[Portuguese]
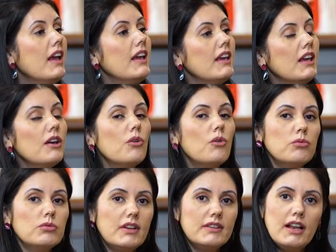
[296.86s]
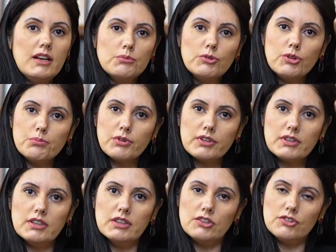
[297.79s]
e um detalhe muito
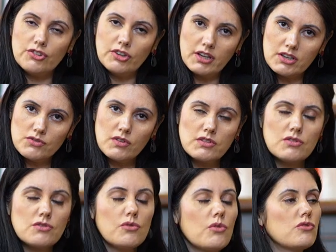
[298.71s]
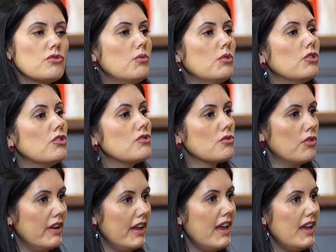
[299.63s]
importante que às vezes o consumidor
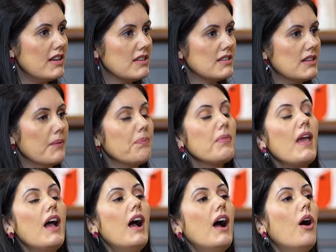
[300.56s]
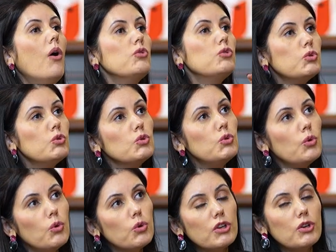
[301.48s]
desconhece tudo
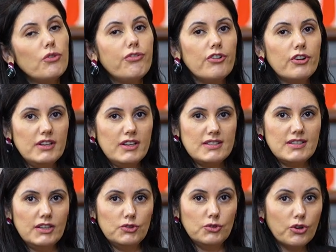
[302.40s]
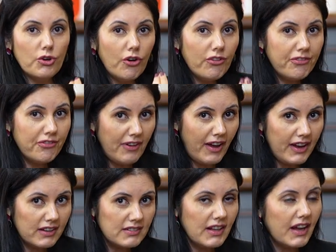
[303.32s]
o que o fornecedor oferta,